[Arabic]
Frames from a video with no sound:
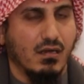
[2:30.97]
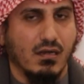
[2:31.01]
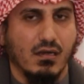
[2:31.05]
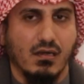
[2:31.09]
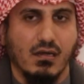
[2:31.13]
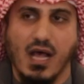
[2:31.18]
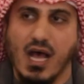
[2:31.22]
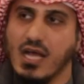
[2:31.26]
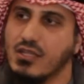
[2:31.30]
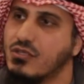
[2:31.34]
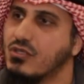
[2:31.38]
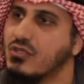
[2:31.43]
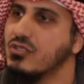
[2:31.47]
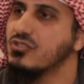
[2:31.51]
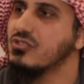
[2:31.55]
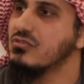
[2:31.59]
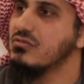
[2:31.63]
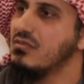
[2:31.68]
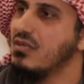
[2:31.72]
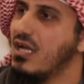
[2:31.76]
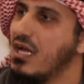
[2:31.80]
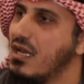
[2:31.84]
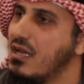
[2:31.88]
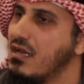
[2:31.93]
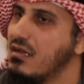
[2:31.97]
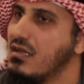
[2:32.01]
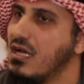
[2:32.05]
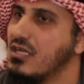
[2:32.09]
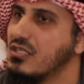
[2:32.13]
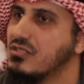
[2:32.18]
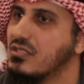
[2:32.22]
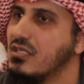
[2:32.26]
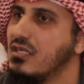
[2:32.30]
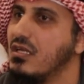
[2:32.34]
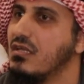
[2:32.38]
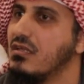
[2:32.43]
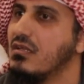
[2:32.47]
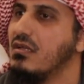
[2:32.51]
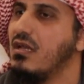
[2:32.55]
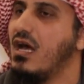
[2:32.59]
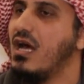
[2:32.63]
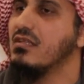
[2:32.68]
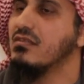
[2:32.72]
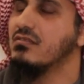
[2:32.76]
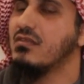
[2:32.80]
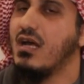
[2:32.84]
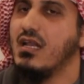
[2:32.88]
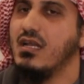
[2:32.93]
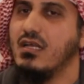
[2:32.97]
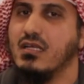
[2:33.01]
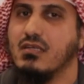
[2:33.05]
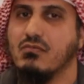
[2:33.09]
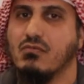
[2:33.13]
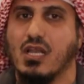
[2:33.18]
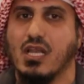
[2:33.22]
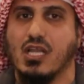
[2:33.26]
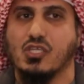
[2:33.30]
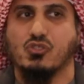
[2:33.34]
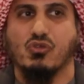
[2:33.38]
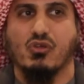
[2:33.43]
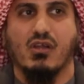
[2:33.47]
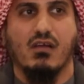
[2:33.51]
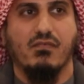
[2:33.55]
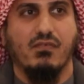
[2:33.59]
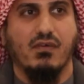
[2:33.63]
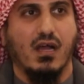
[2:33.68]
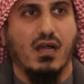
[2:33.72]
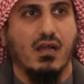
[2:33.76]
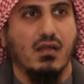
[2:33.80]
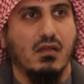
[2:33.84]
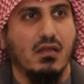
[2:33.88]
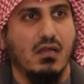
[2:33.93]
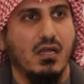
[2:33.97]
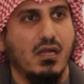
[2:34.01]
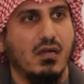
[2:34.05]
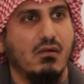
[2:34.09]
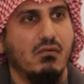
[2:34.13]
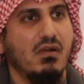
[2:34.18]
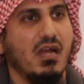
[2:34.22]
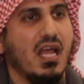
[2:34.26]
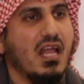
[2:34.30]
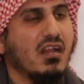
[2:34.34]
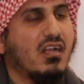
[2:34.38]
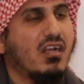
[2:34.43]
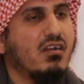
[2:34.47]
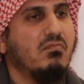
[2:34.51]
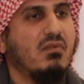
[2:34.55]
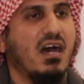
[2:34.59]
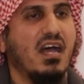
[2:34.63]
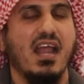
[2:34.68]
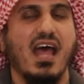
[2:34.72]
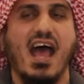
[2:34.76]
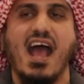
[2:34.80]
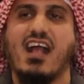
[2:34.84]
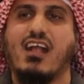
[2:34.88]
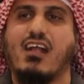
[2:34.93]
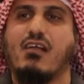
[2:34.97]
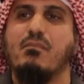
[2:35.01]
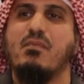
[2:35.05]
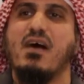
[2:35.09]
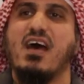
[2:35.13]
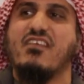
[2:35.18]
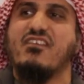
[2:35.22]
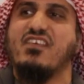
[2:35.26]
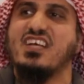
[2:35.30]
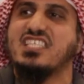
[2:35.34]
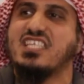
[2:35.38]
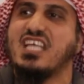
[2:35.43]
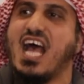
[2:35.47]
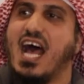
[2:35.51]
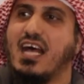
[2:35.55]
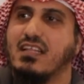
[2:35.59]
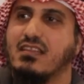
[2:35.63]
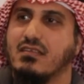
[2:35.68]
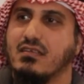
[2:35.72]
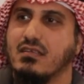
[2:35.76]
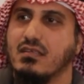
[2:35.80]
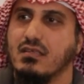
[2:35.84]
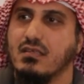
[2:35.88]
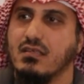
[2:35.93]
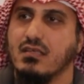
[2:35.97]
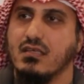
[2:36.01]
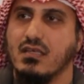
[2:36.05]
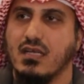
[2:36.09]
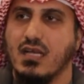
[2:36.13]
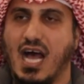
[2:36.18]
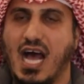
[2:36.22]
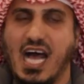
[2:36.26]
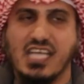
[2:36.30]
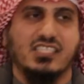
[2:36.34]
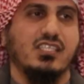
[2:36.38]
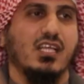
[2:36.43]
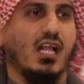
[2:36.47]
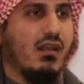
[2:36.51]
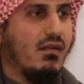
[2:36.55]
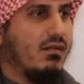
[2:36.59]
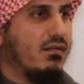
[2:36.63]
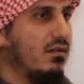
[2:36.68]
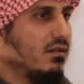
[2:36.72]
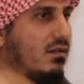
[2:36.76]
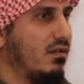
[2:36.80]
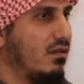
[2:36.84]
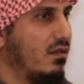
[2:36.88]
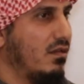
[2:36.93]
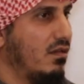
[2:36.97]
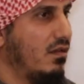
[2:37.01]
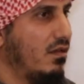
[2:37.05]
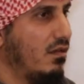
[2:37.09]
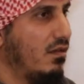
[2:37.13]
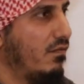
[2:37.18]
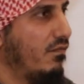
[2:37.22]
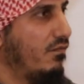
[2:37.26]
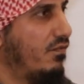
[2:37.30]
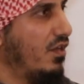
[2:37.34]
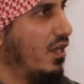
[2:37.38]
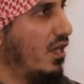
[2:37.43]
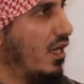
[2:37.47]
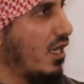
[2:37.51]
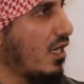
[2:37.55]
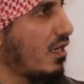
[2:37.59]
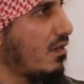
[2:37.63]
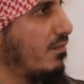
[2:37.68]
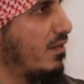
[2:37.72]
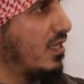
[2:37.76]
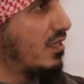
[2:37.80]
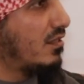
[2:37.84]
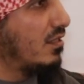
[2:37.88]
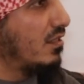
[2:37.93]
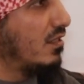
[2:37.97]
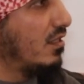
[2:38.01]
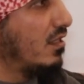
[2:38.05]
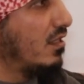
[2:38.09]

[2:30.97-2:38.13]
لا تقصون على الناس الآن طالعين والله شرفاء وينكم عن أكبر فساد حصل في حقبة